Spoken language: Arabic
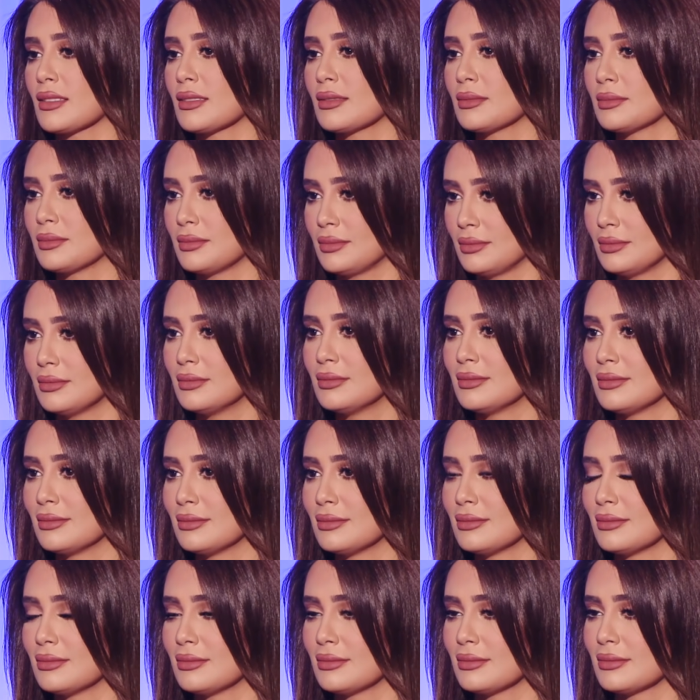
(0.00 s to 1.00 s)
شكرا
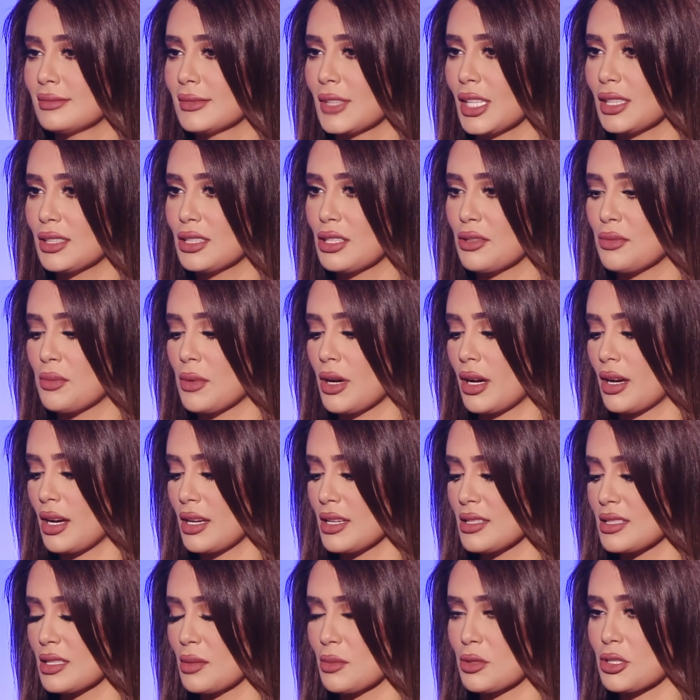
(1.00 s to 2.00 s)
تختلف
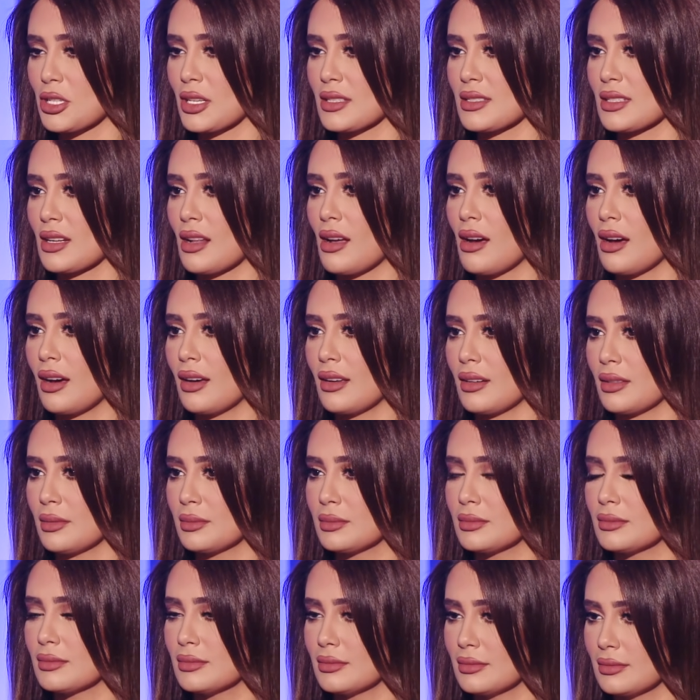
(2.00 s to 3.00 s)
مقاييسها من شخص لآخر من,
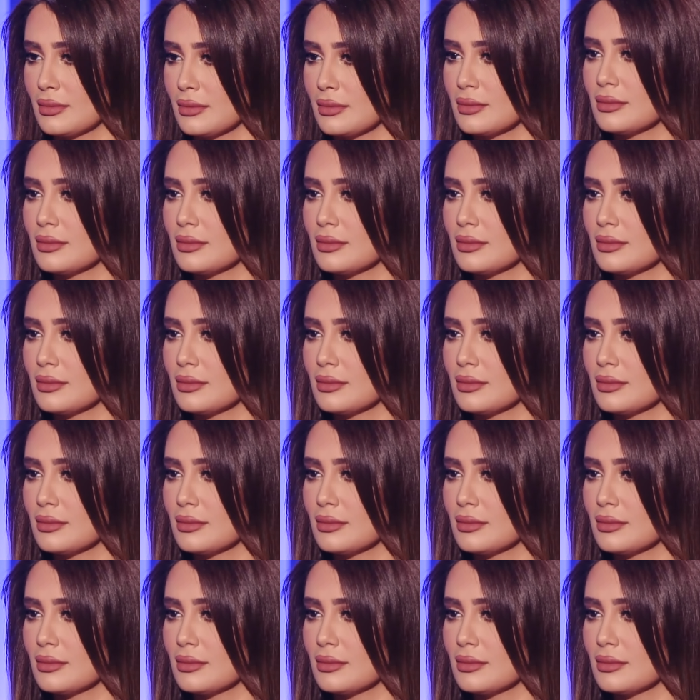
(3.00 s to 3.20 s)
من شخص